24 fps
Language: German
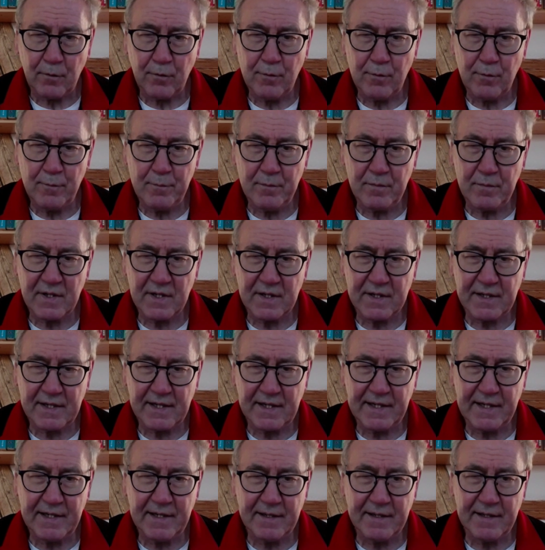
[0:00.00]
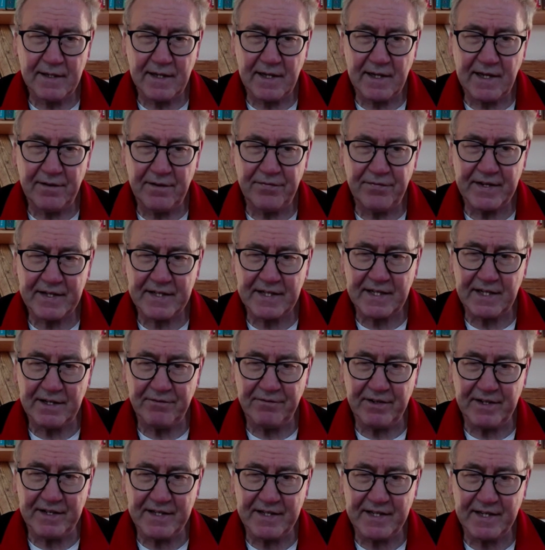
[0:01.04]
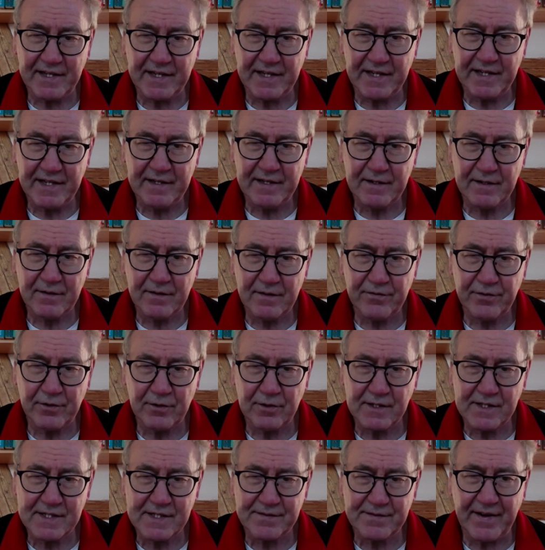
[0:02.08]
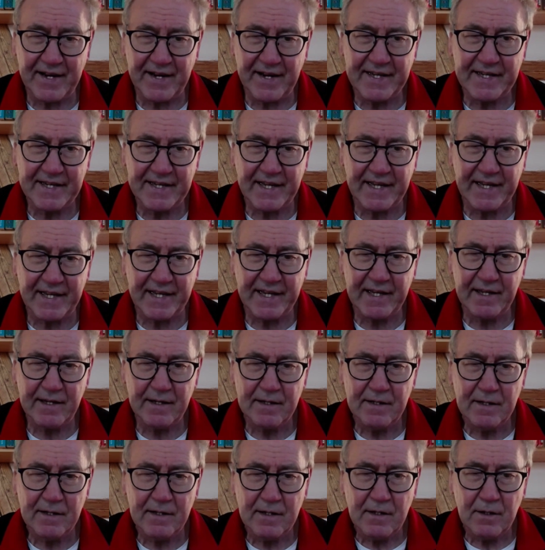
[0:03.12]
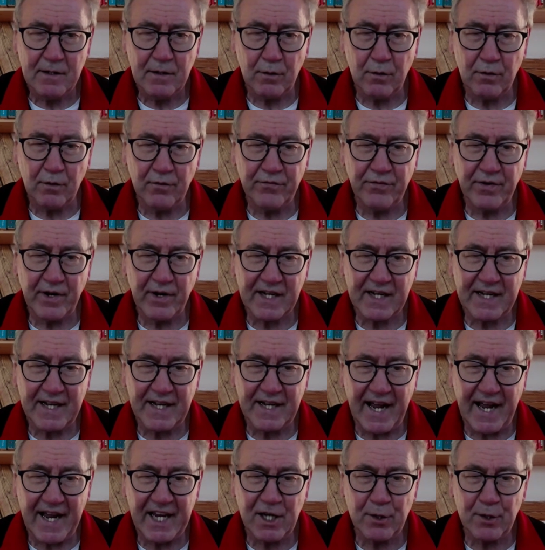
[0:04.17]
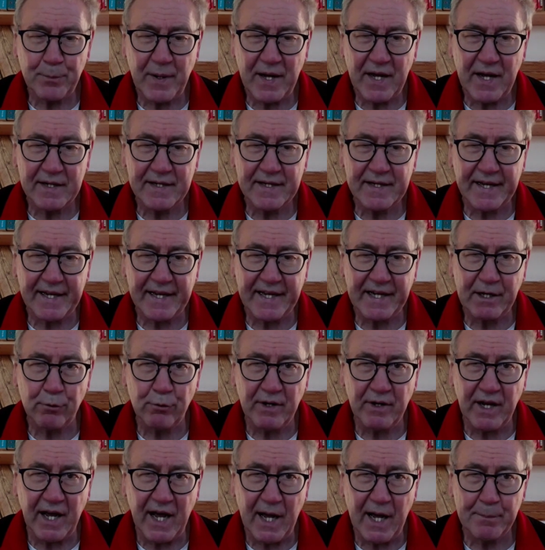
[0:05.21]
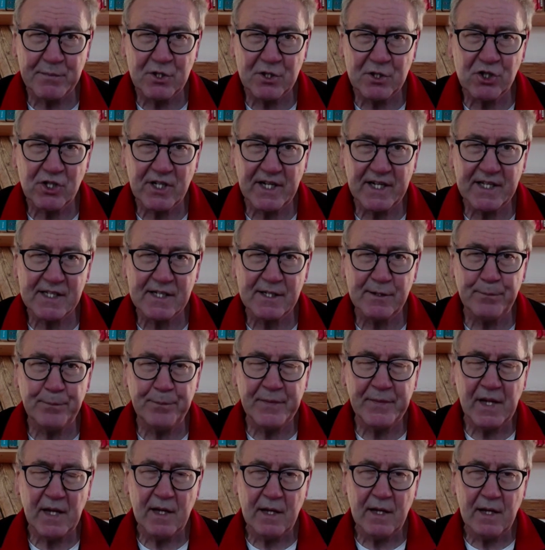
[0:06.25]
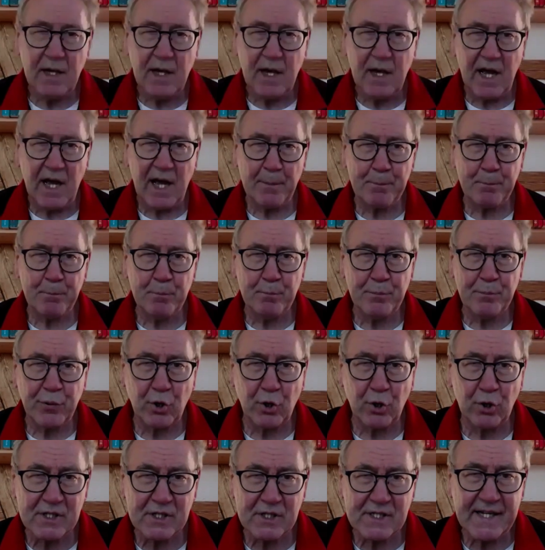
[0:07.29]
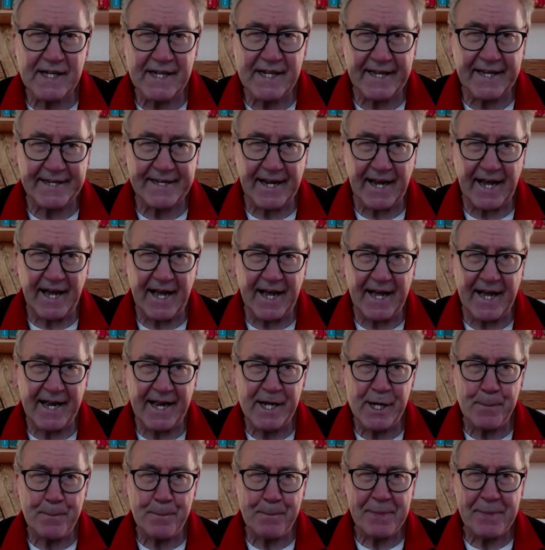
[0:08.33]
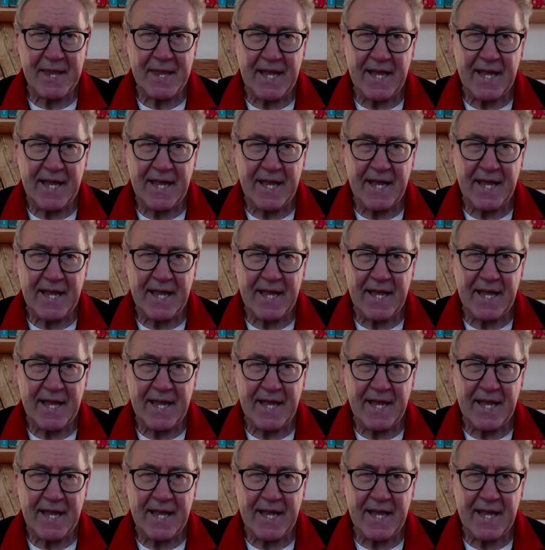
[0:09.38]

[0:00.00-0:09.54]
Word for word: Um die Effektivität von 2G und vergleichbaren Regelungen abzuschätzen, haben Prosser et al.